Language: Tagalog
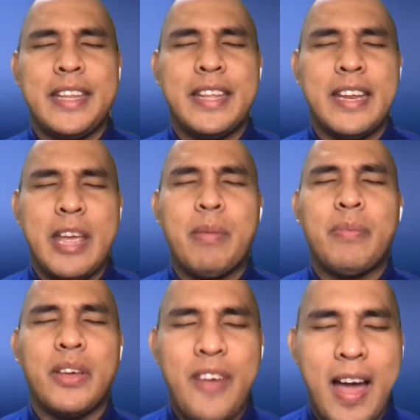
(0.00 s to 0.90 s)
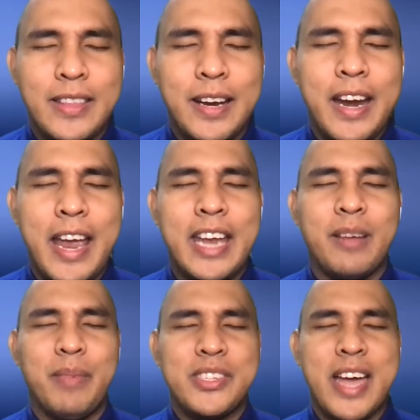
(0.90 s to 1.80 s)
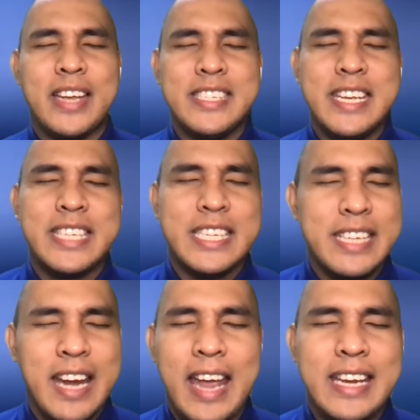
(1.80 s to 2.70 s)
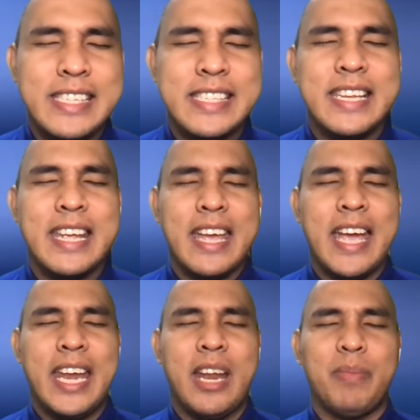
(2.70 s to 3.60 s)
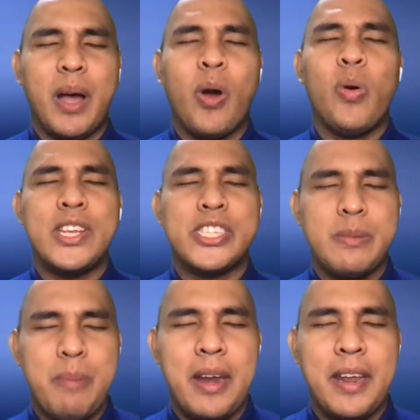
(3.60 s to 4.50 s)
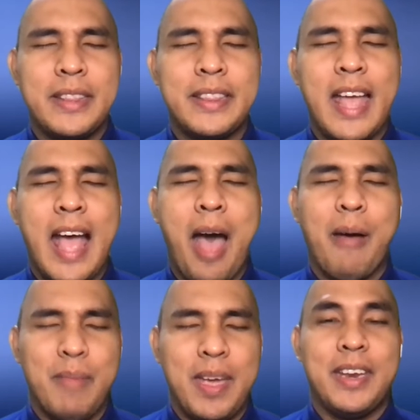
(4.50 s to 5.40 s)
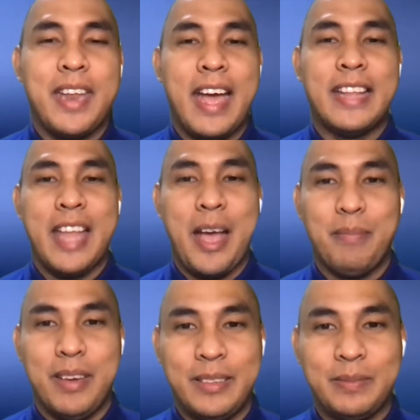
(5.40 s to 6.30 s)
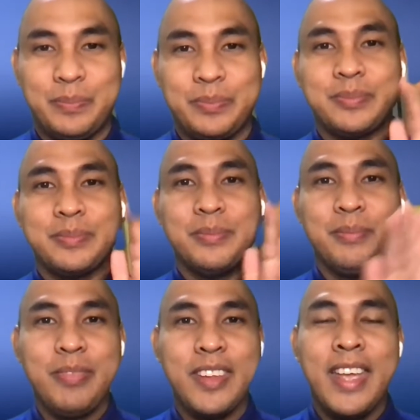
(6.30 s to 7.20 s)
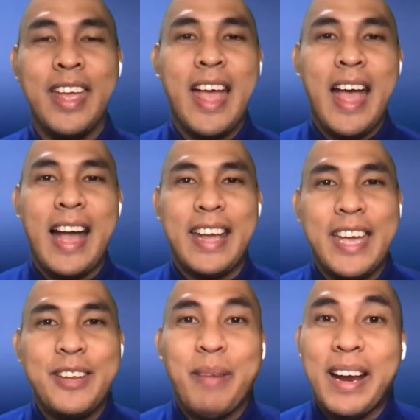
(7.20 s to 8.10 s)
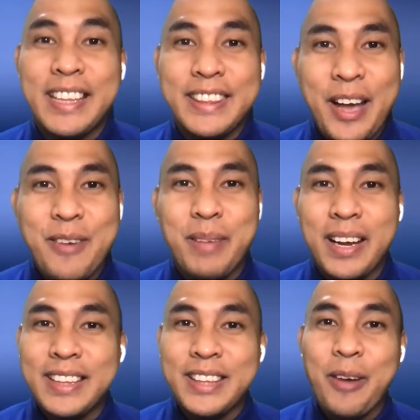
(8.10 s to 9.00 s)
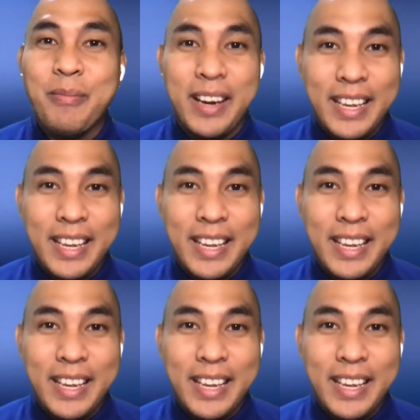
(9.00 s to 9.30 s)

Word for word: In the name of the Father and of the Son, Jesus Christ and of the Holy Spirit. Amen at Amen. Again, magandang magandang